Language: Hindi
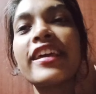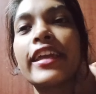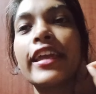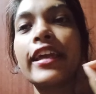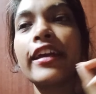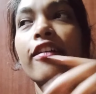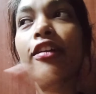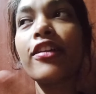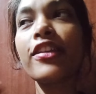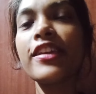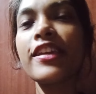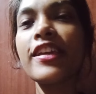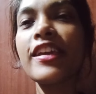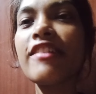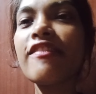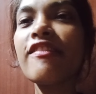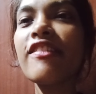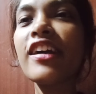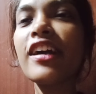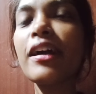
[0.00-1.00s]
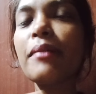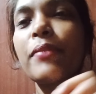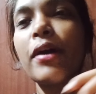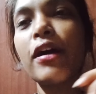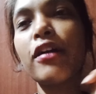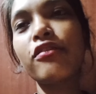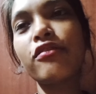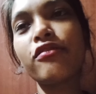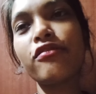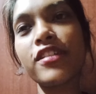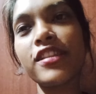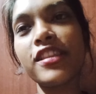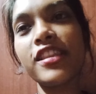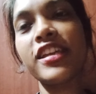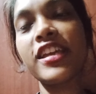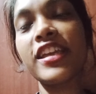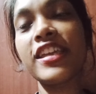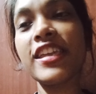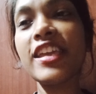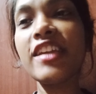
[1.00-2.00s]
देखिएगा और ये वाला का पंखुड़ी
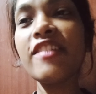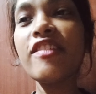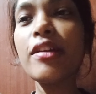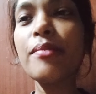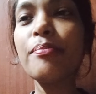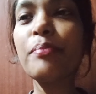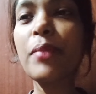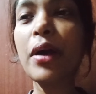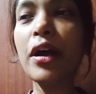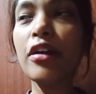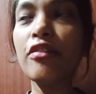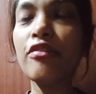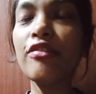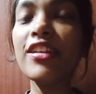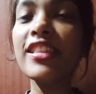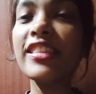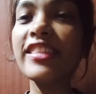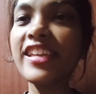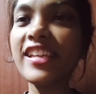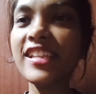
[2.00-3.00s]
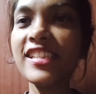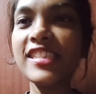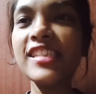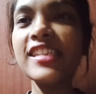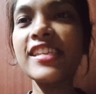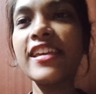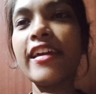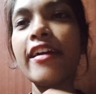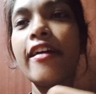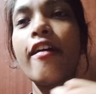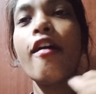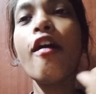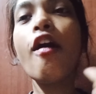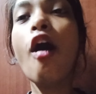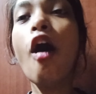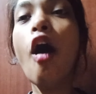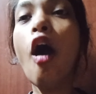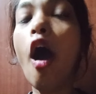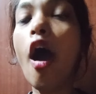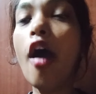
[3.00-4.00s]
देखिए ये वाला पंखुड़ी देसी है
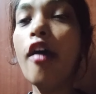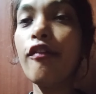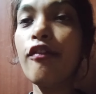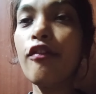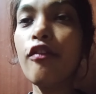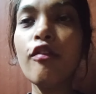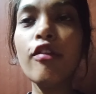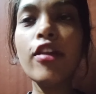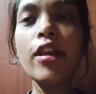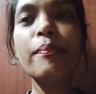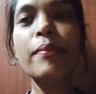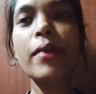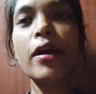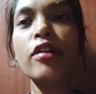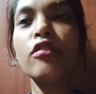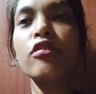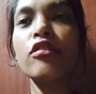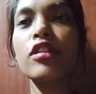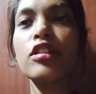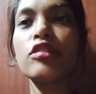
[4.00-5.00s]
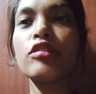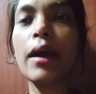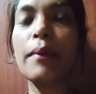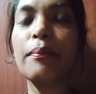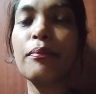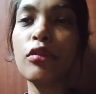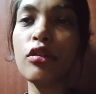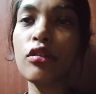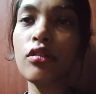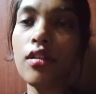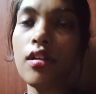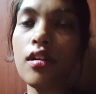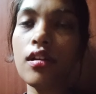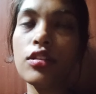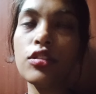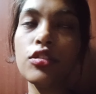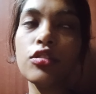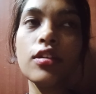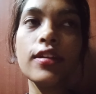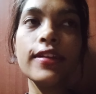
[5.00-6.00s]
और वो वाला पंखुड़ी जो आप लोग
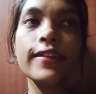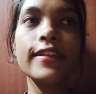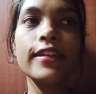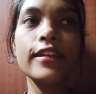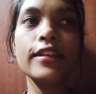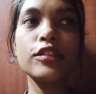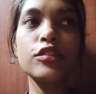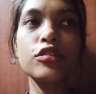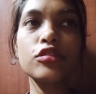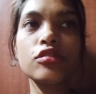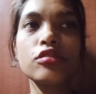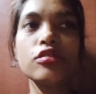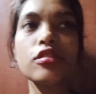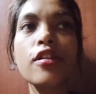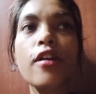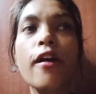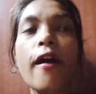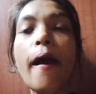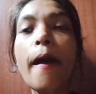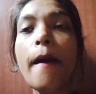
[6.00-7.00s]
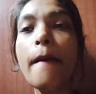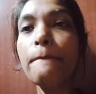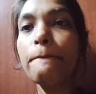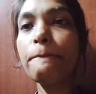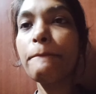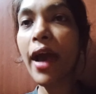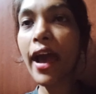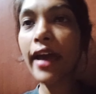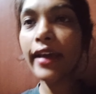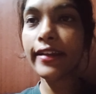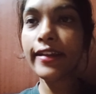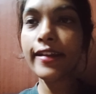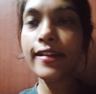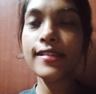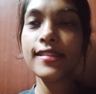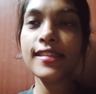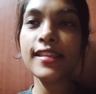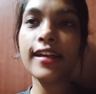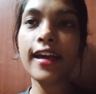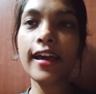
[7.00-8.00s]
ये जो
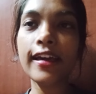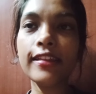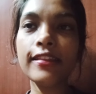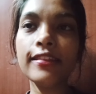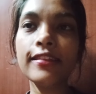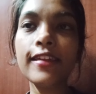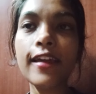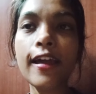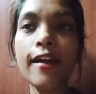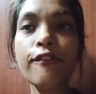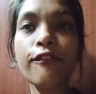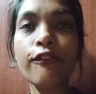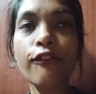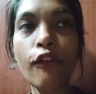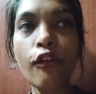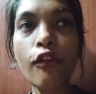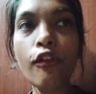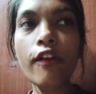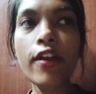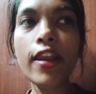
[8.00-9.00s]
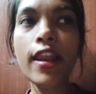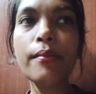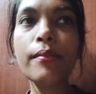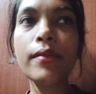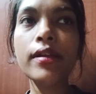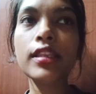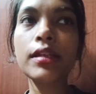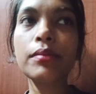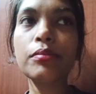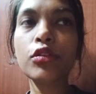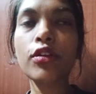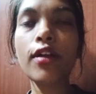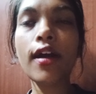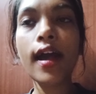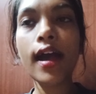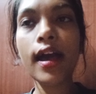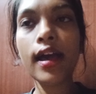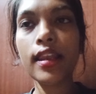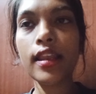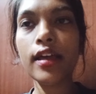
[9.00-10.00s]
मार्केट से खरीदते हैं वो वाला मतलब थोड़ा
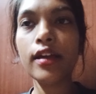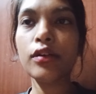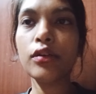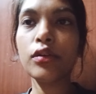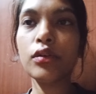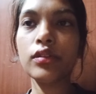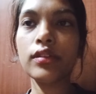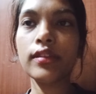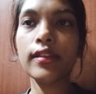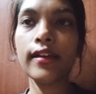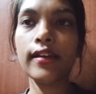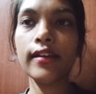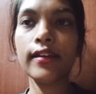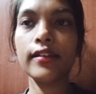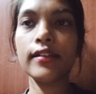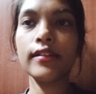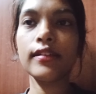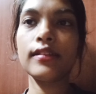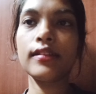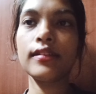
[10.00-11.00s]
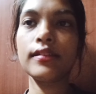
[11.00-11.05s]
अलग होता है